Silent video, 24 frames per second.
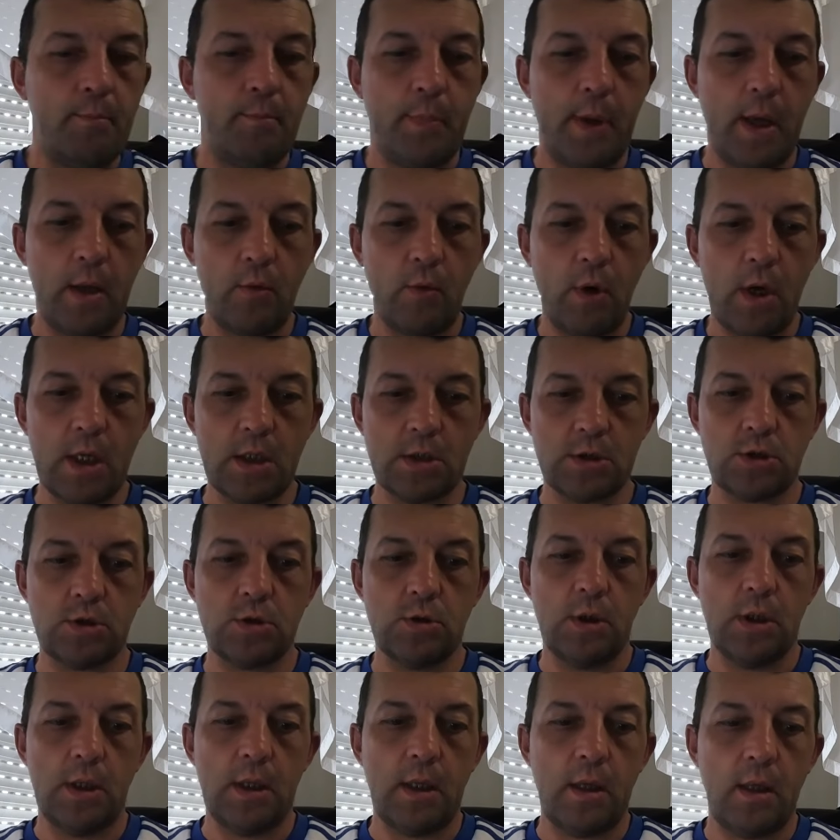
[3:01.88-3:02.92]
pero
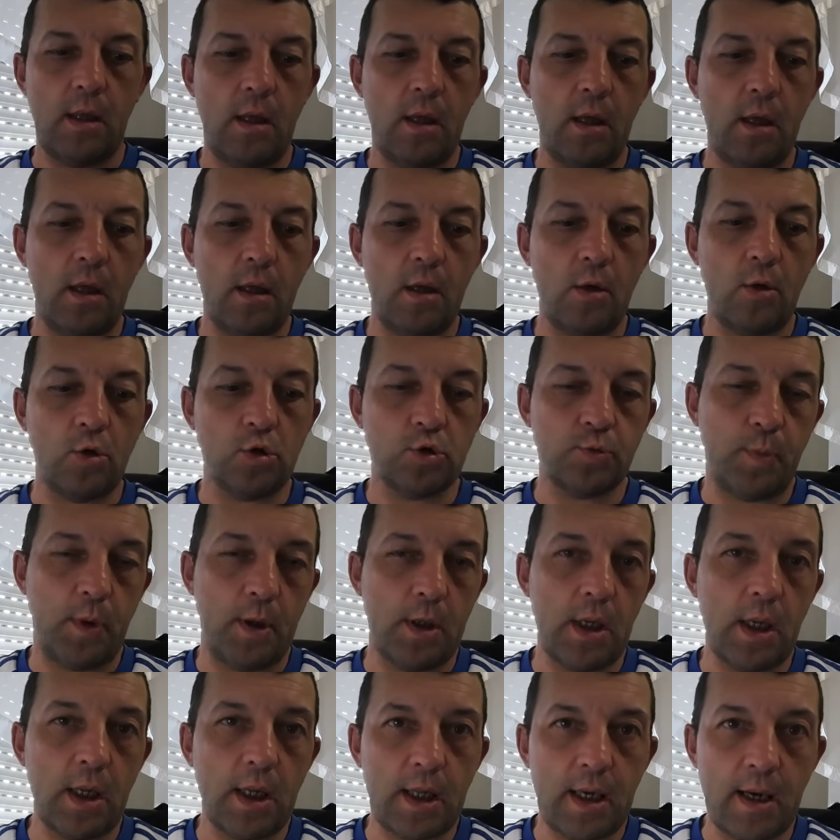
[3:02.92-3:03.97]
es, eh, os
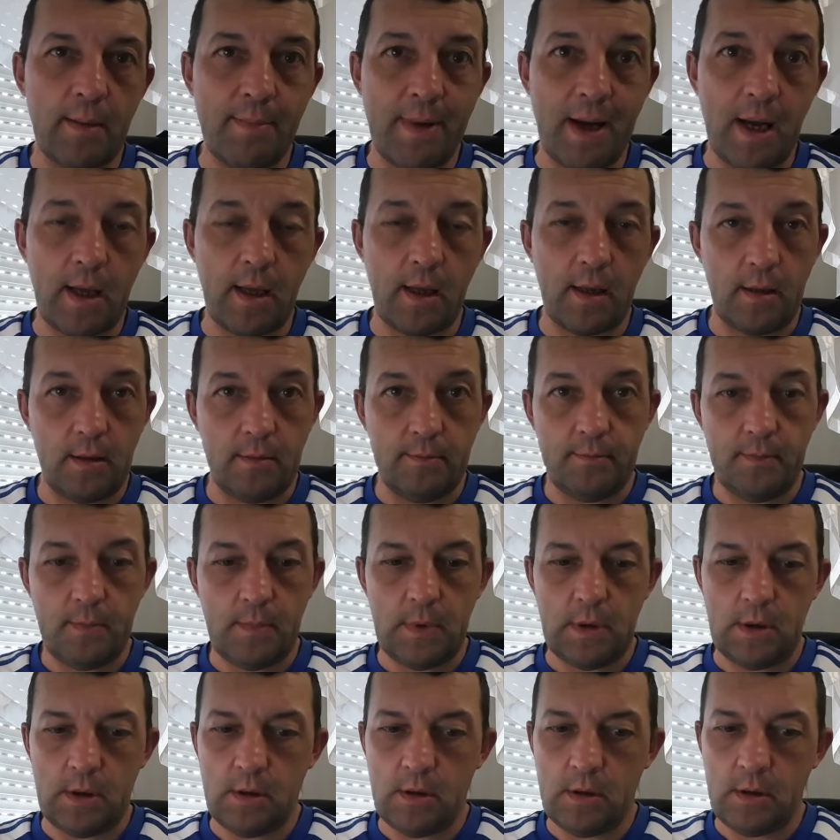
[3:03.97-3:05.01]
pone el gramaje
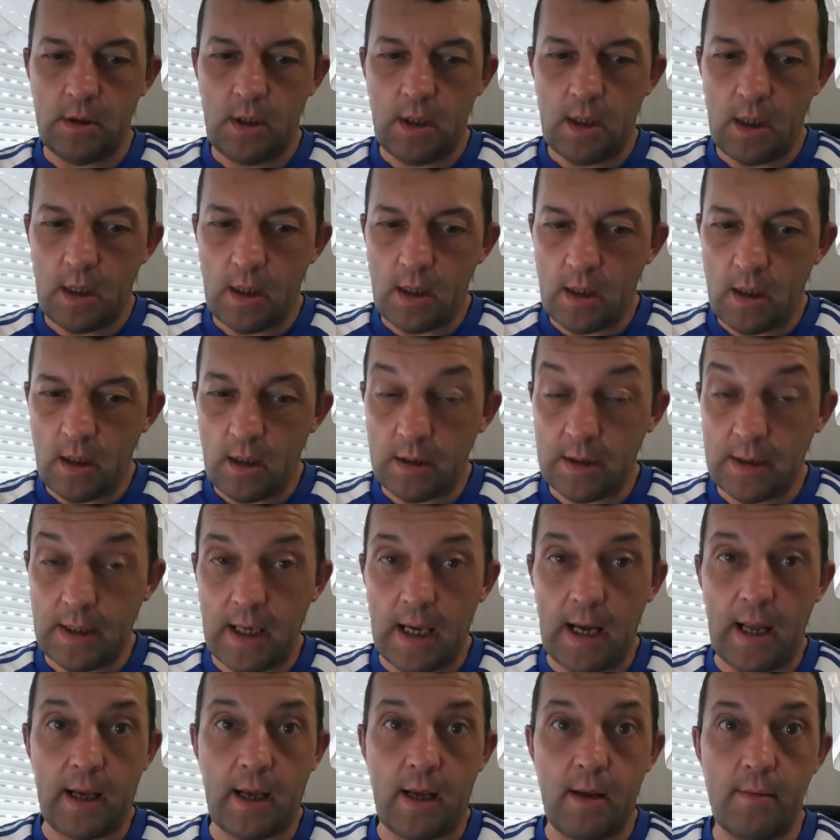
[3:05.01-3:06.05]
de,
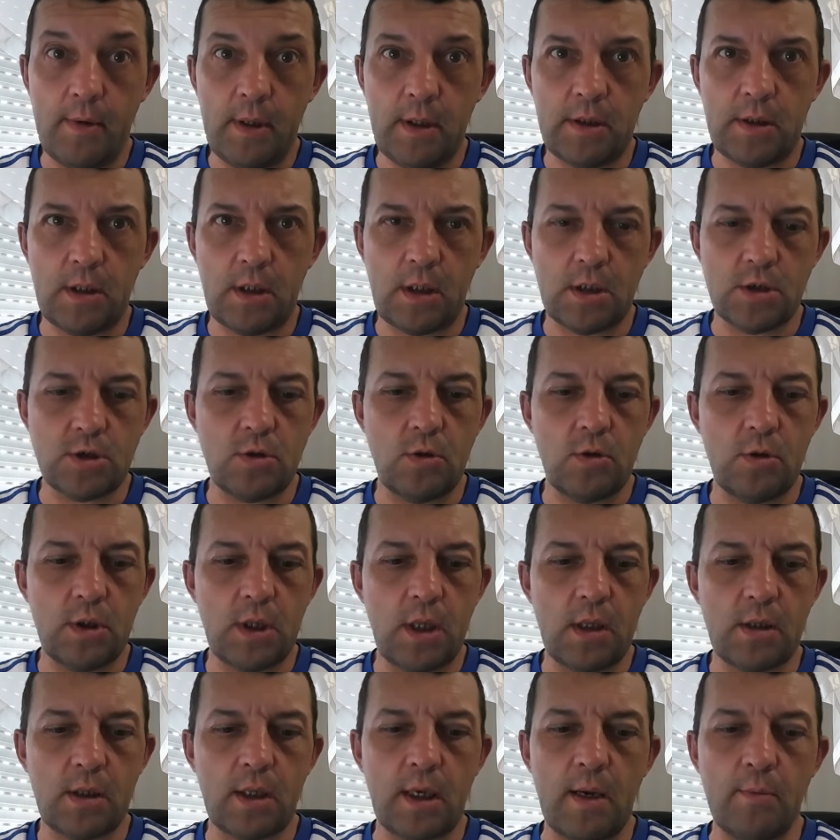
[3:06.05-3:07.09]
la cabeza, que son
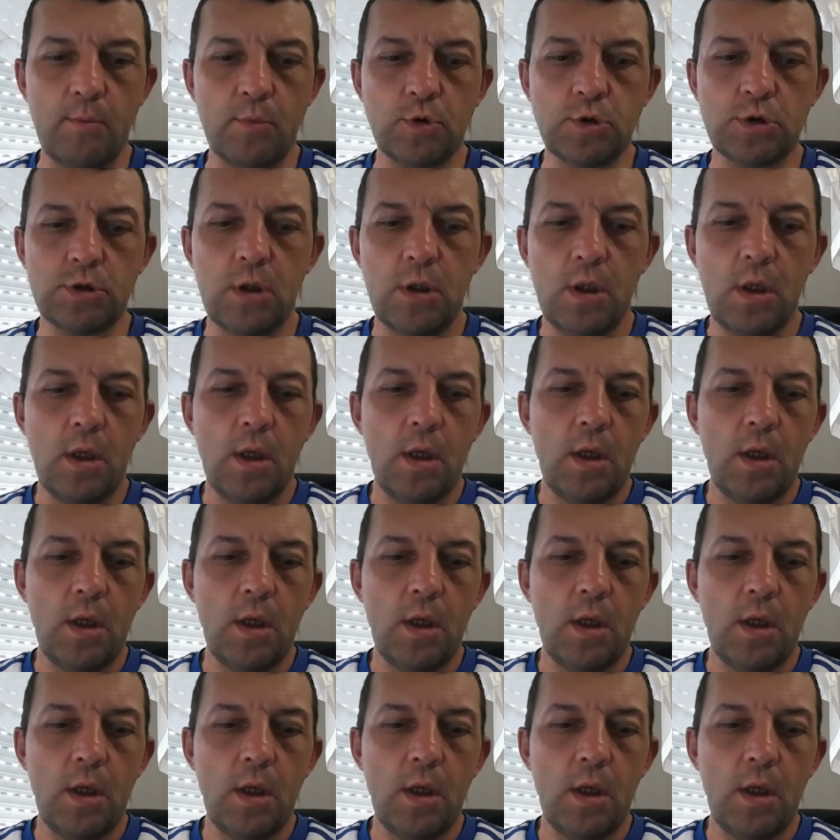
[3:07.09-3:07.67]
10 gramos,